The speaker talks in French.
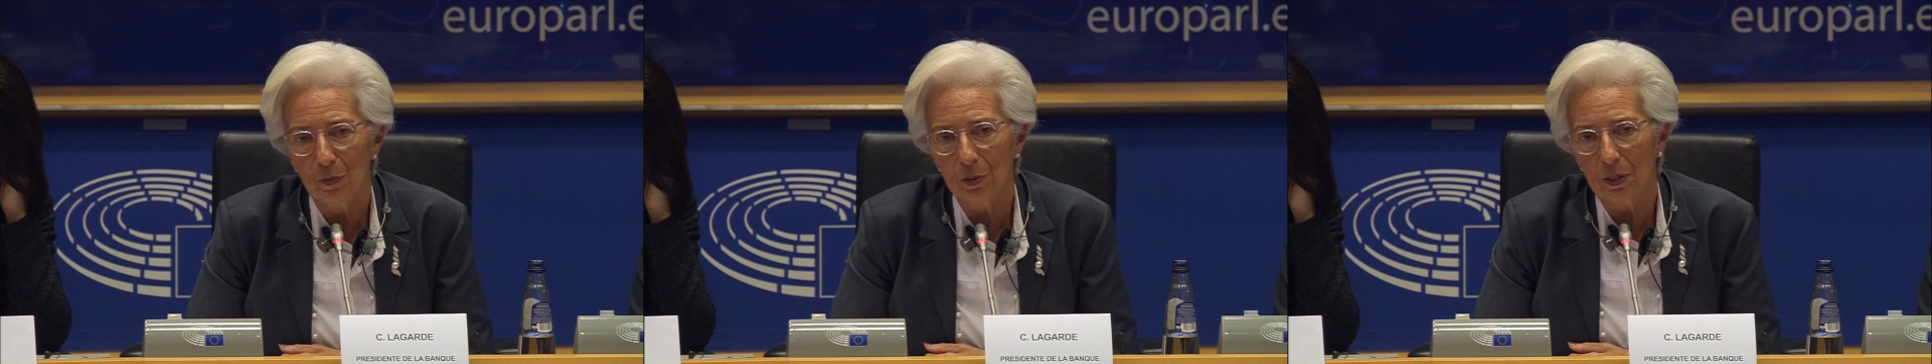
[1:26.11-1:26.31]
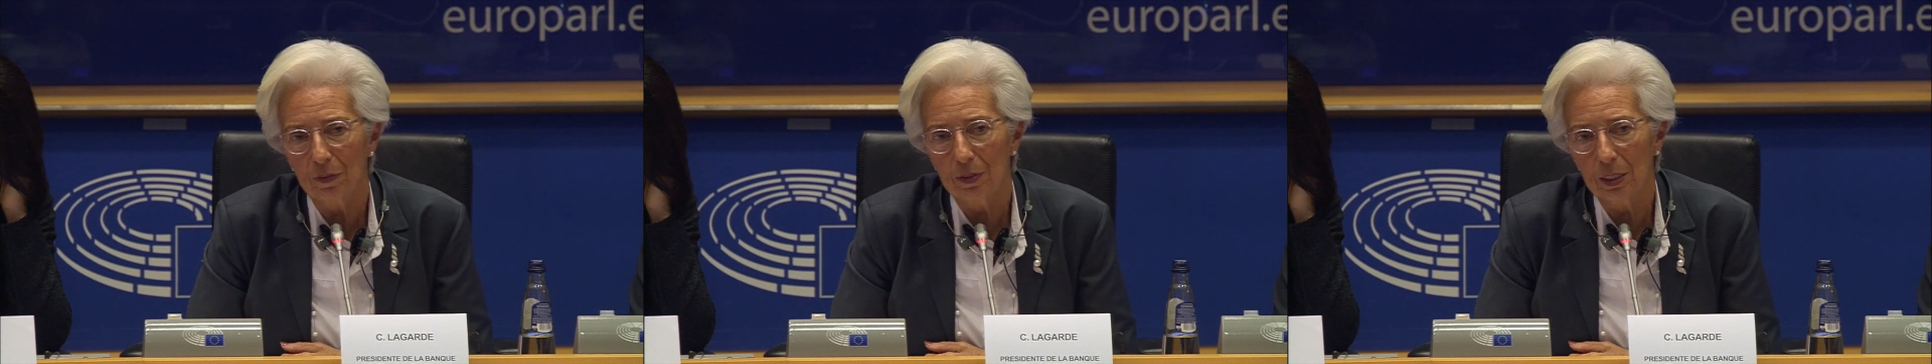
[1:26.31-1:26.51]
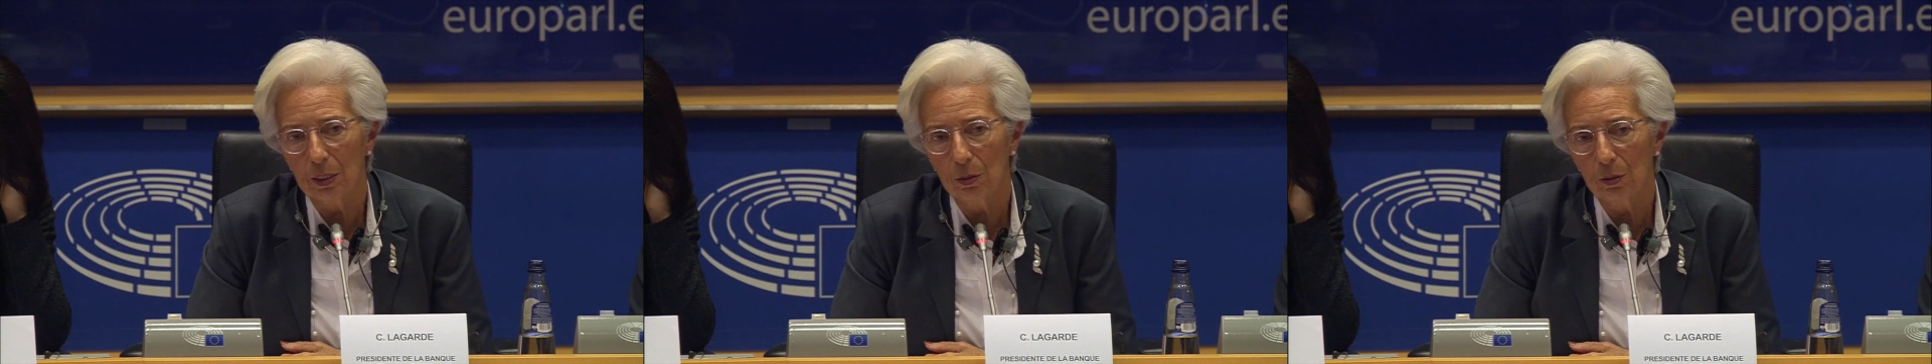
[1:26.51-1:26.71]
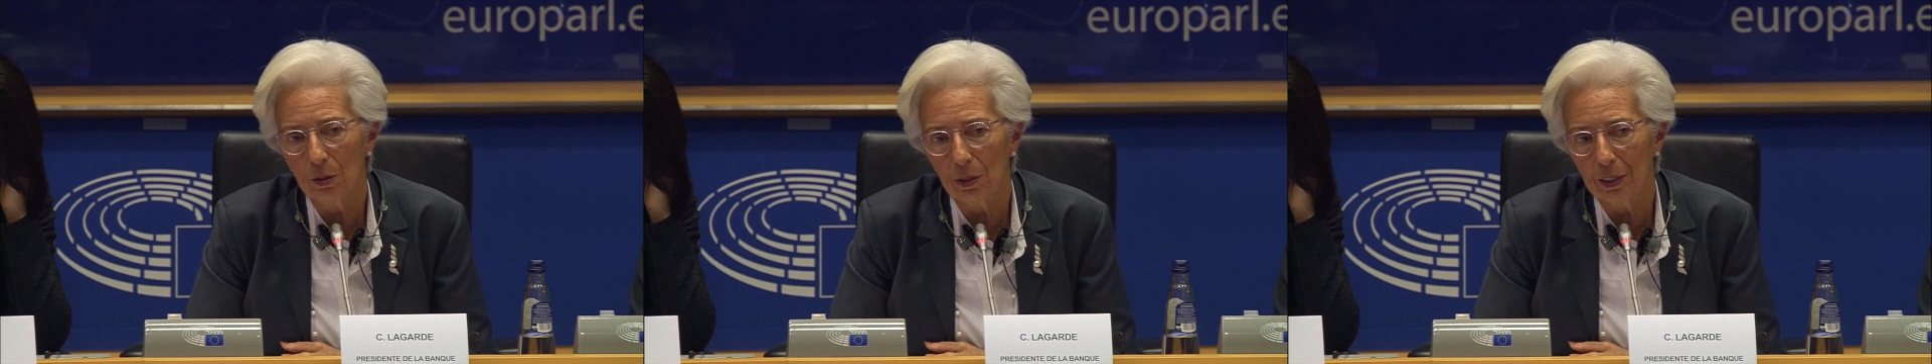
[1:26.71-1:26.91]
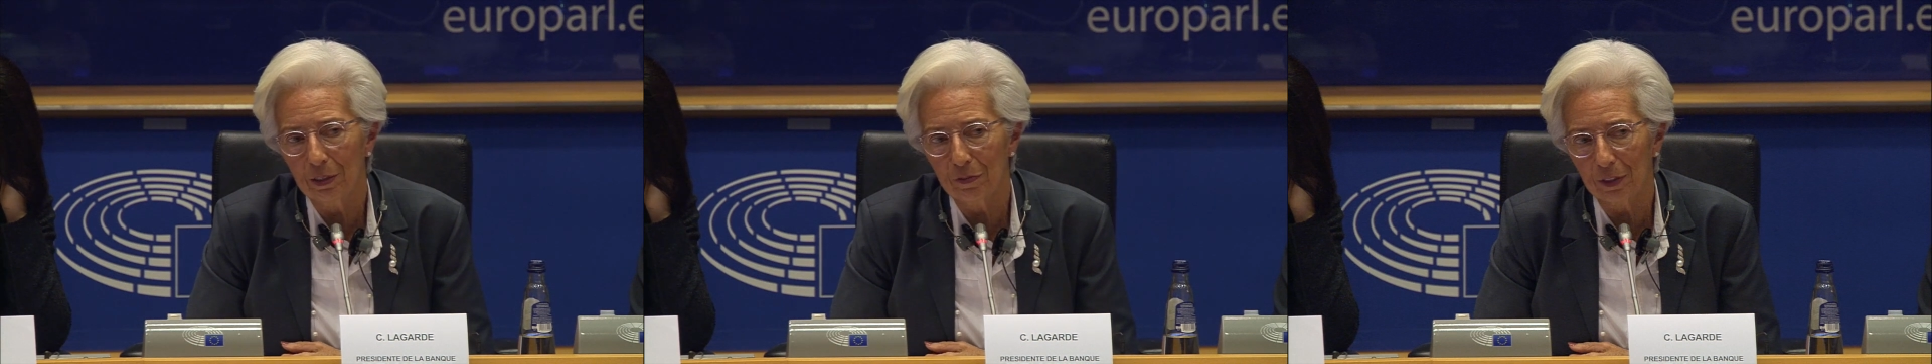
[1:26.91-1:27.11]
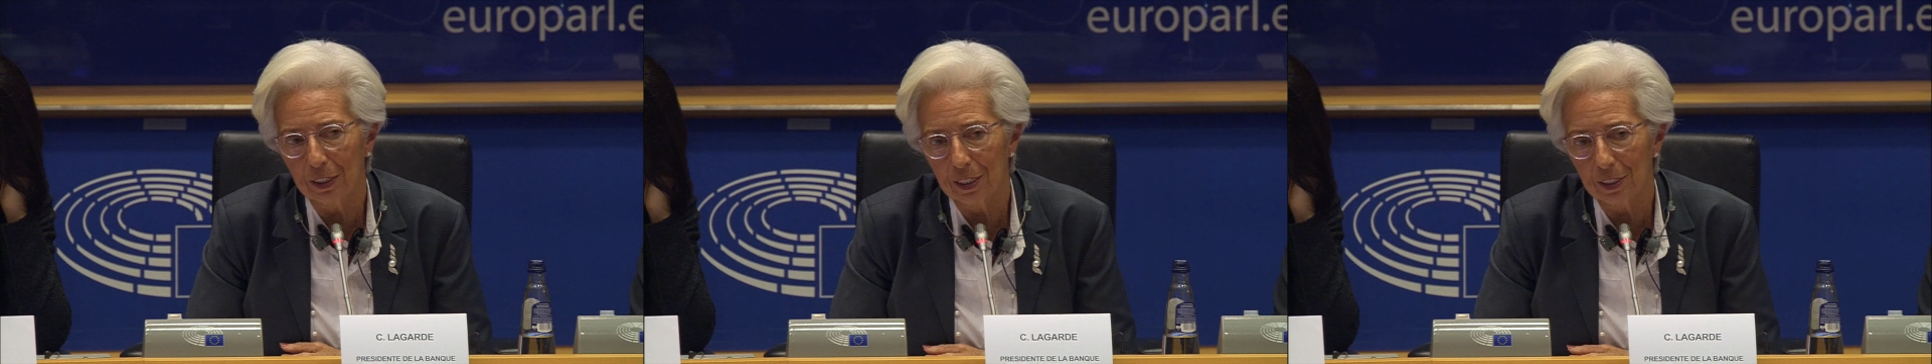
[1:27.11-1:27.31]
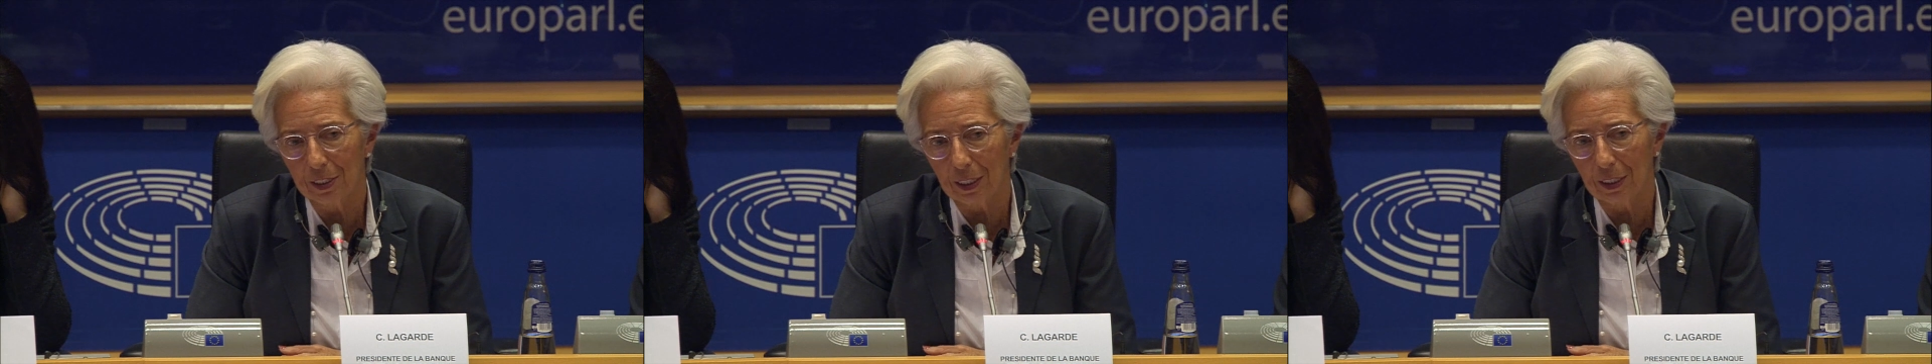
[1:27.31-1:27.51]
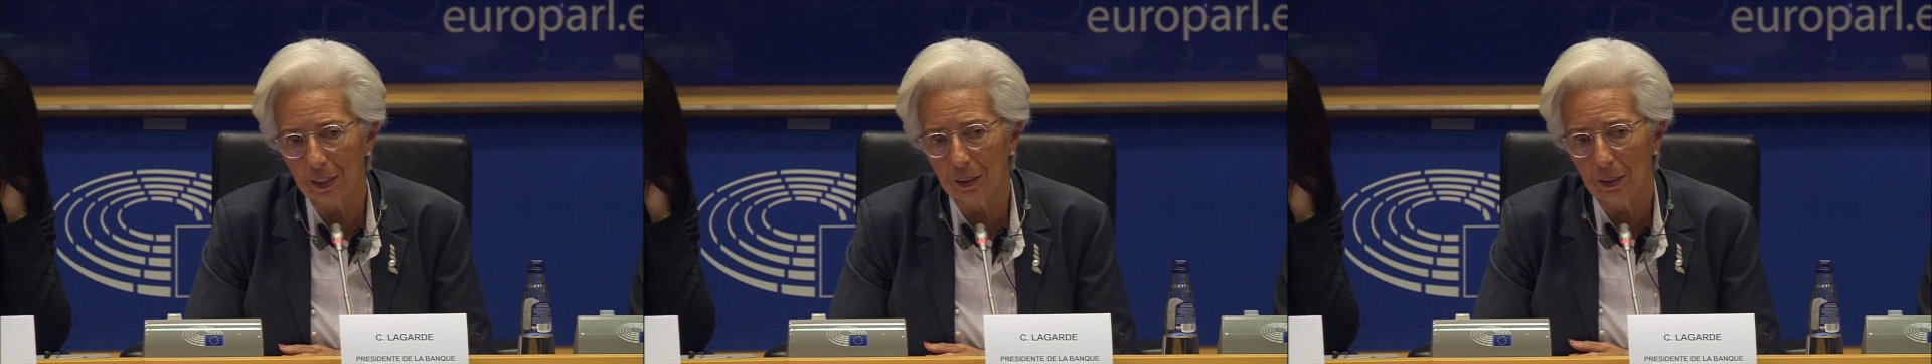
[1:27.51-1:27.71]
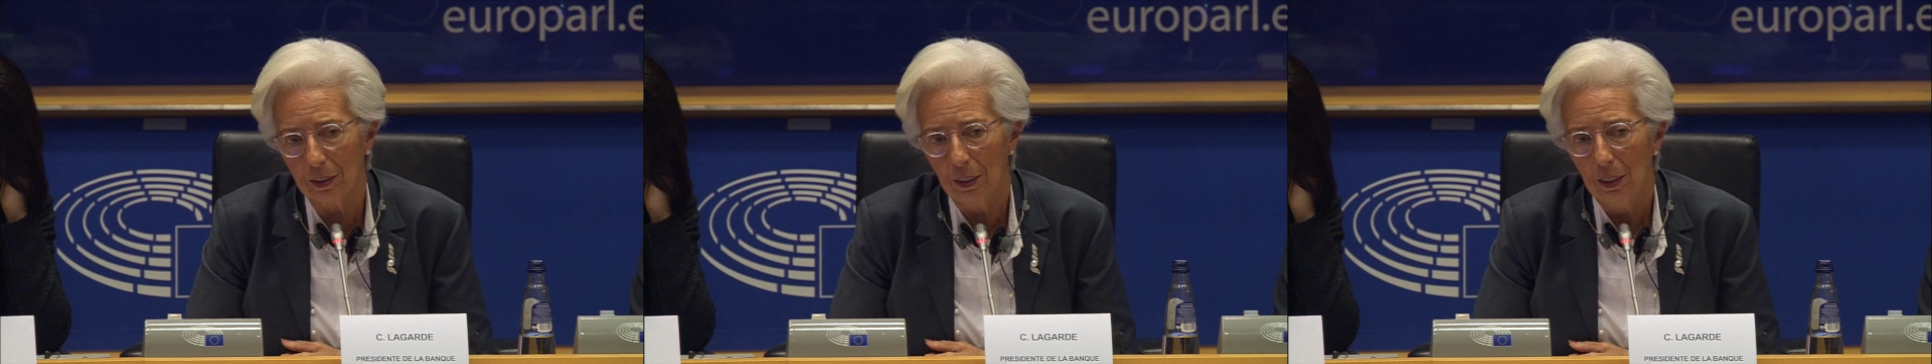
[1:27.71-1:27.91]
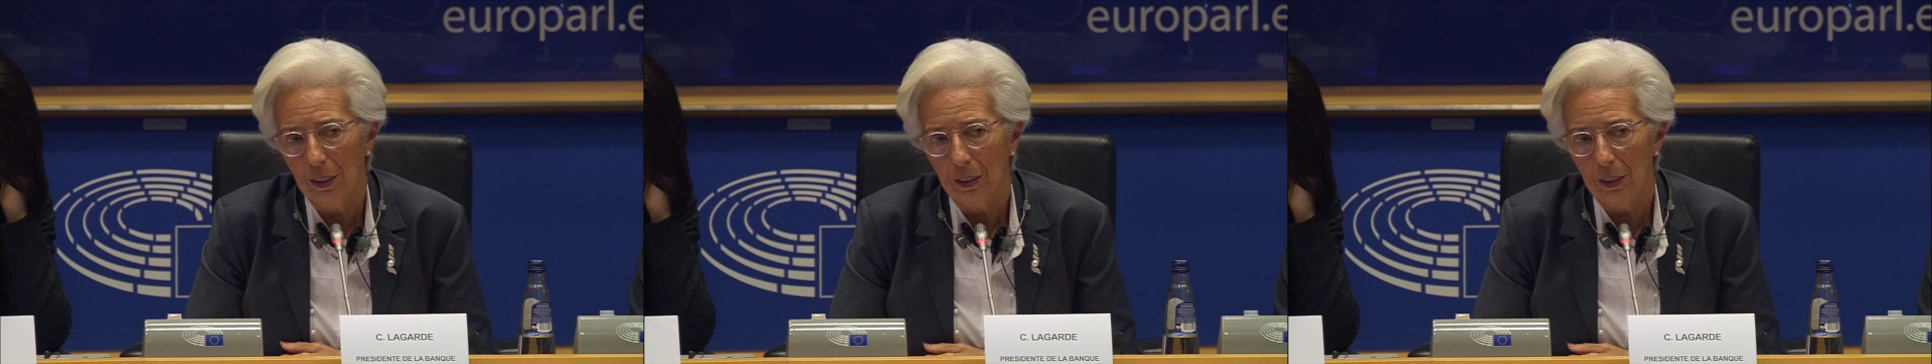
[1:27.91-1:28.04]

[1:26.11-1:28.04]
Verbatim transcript: savez que dans les 25,